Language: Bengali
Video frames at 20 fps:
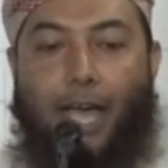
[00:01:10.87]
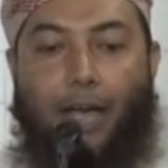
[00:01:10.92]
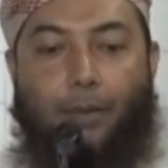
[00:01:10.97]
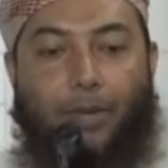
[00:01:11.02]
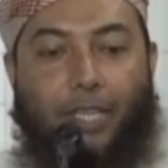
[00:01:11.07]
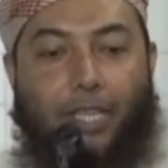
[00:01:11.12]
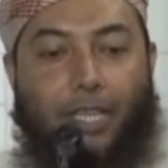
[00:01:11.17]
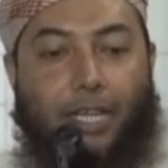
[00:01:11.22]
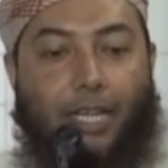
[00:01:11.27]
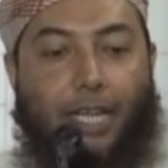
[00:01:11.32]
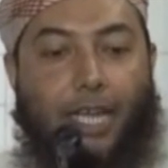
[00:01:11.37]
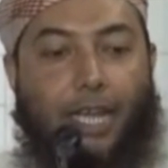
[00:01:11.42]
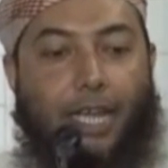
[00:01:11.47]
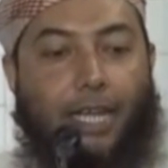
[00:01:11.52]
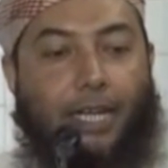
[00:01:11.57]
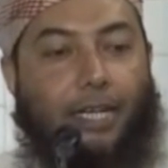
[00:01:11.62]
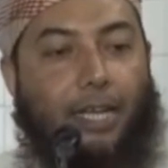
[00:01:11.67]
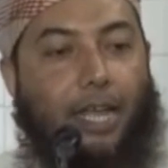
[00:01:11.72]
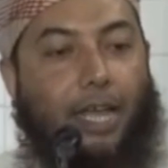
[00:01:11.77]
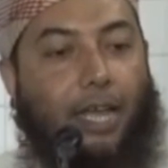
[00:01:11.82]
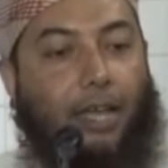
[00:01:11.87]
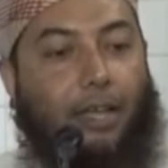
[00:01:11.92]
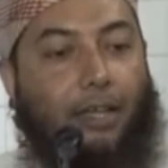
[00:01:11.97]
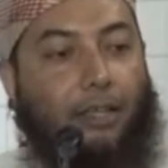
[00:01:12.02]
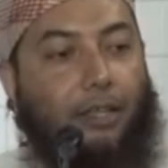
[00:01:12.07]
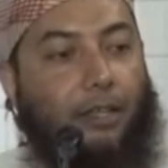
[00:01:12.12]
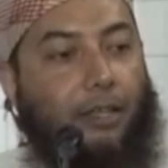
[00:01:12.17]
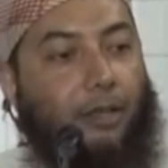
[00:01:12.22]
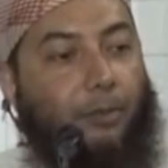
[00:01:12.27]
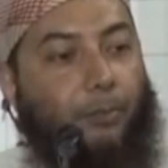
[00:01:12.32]
আমাদের এখানে একটা
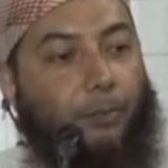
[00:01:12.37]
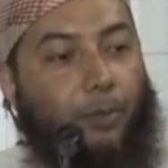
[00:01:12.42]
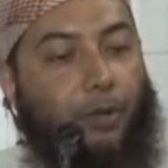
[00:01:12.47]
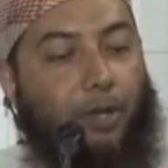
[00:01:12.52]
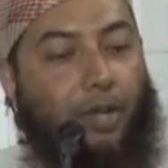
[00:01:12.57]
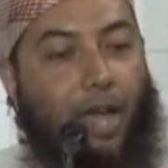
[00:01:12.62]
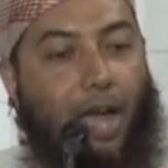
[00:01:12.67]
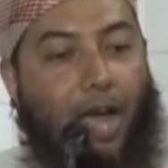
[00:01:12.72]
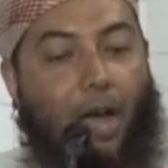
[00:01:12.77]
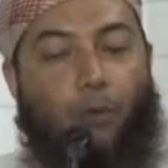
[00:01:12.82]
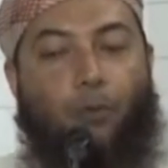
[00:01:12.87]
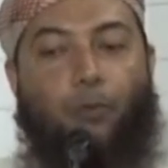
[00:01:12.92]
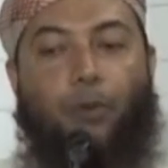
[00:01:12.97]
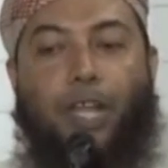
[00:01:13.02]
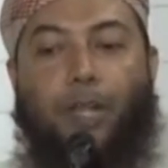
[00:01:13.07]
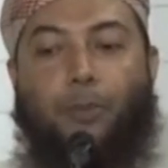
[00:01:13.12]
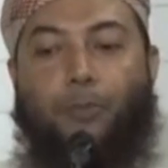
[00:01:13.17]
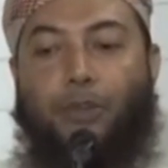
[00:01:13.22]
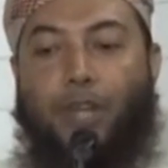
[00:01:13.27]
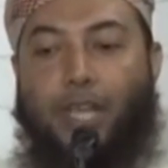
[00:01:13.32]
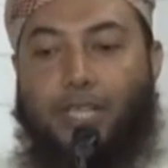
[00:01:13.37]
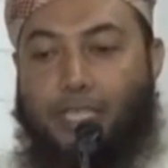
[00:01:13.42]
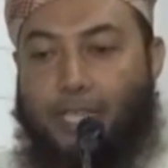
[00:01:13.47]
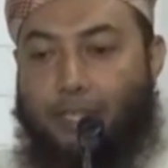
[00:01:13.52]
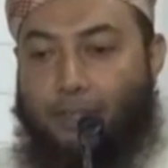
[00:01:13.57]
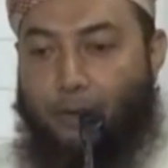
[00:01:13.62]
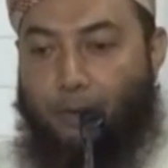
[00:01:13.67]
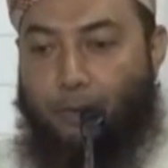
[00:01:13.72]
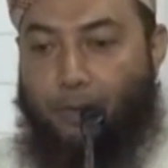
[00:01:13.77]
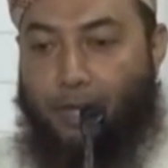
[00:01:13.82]
আব্বাল
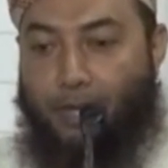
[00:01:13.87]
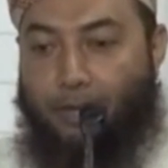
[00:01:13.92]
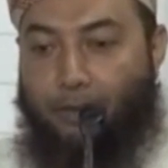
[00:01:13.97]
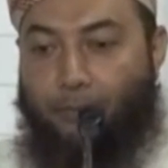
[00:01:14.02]
মোনাজাত হবে